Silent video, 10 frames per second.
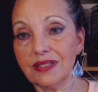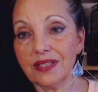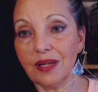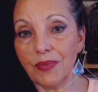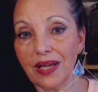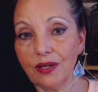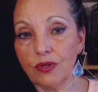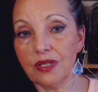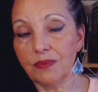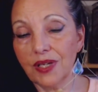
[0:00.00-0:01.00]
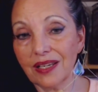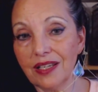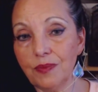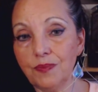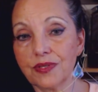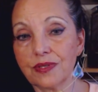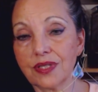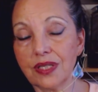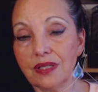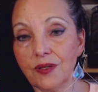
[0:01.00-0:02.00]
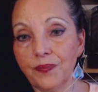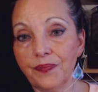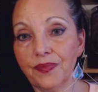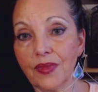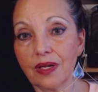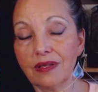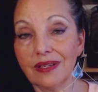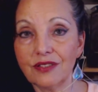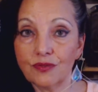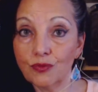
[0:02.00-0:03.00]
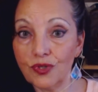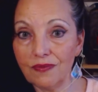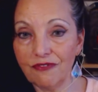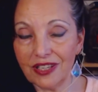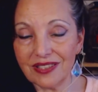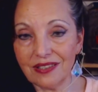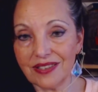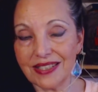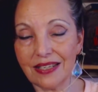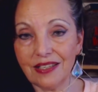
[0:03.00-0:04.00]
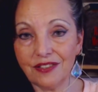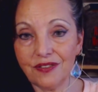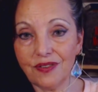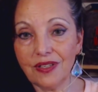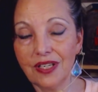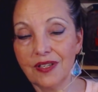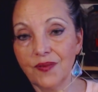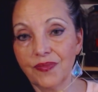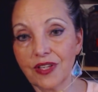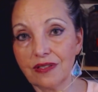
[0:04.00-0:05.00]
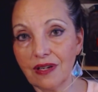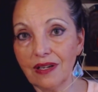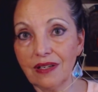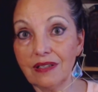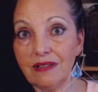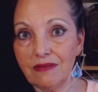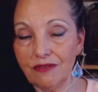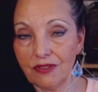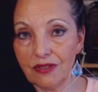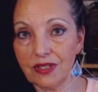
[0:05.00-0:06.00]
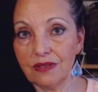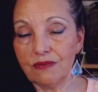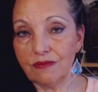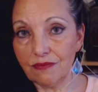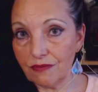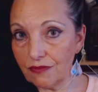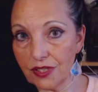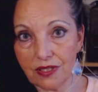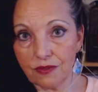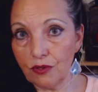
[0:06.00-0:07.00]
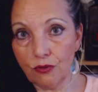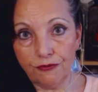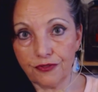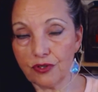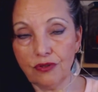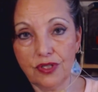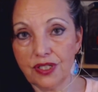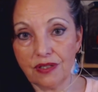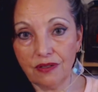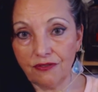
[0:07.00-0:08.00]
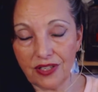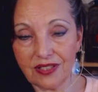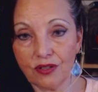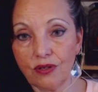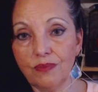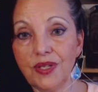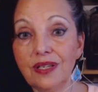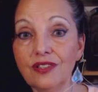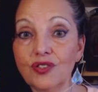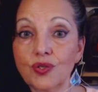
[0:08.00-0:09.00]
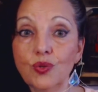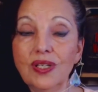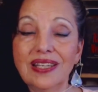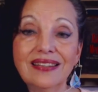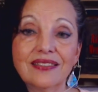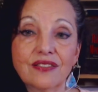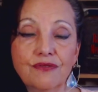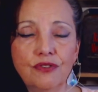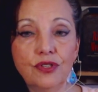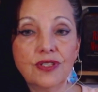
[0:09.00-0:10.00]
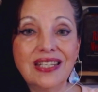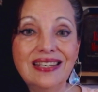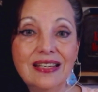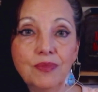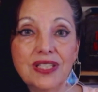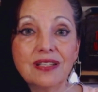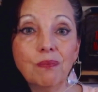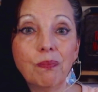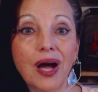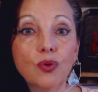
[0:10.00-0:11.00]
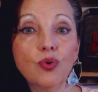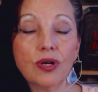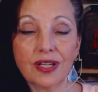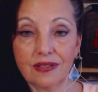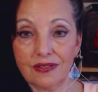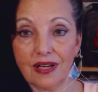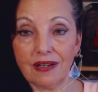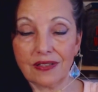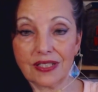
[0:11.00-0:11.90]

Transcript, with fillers: ist ja der Merkur im Krebs ähm, jetzt nun im Wasserzeichen. Gedanken, ist Luft- und äh, Wasserkombination. Jetzt wird eher mit dem Bauch gedacht.